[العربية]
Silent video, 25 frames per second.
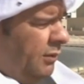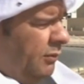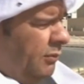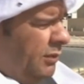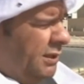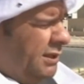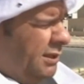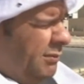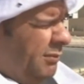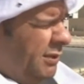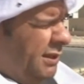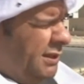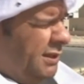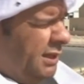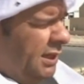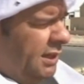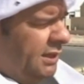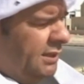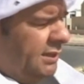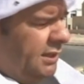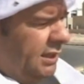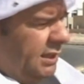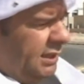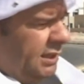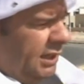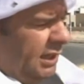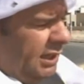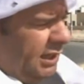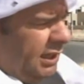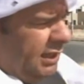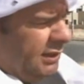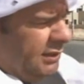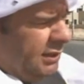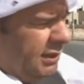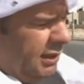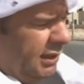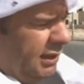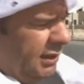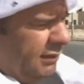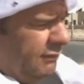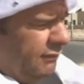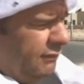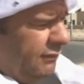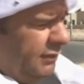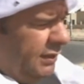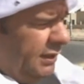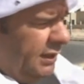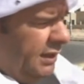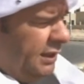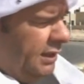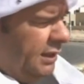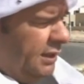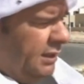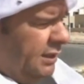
وتمثلت تلك الأضرار في